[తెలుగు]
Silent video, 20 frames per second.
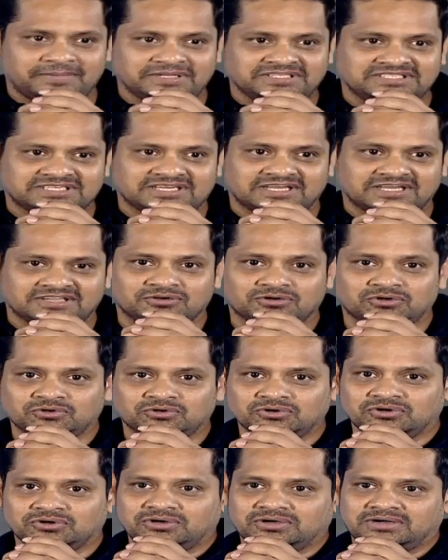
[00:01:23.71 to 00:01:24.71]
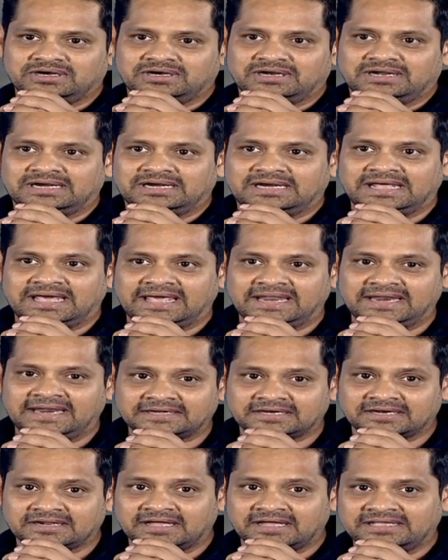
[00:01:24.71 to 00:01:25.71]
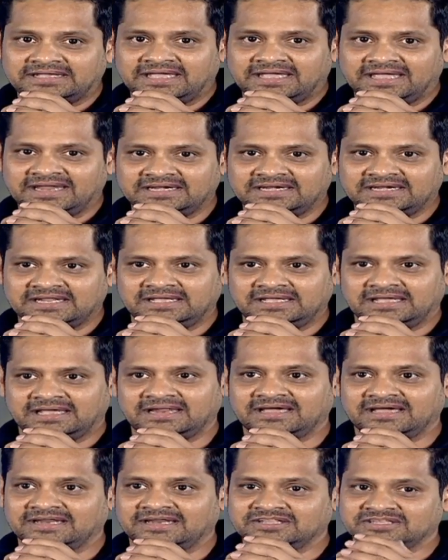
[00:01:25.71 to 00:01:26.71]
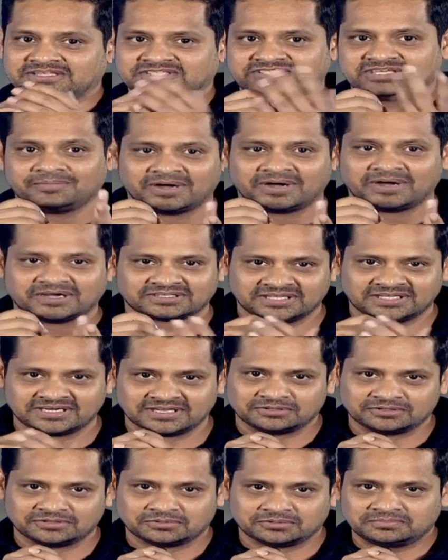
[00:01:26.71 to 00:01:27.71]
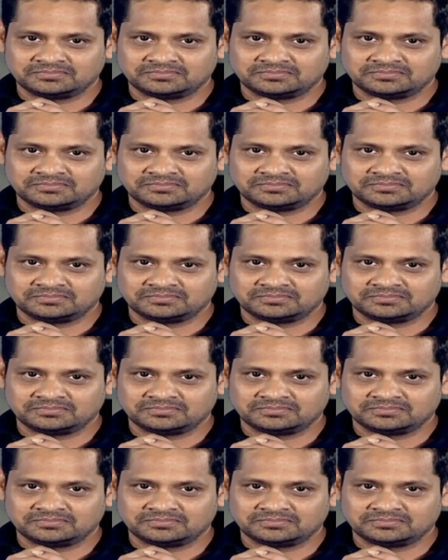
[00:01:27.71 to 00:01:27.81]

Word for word: మంచి కథకుడు డైరెక్టర్గా ఏంటి ఎలాగనేది నిజంగా మాకు తెలియదు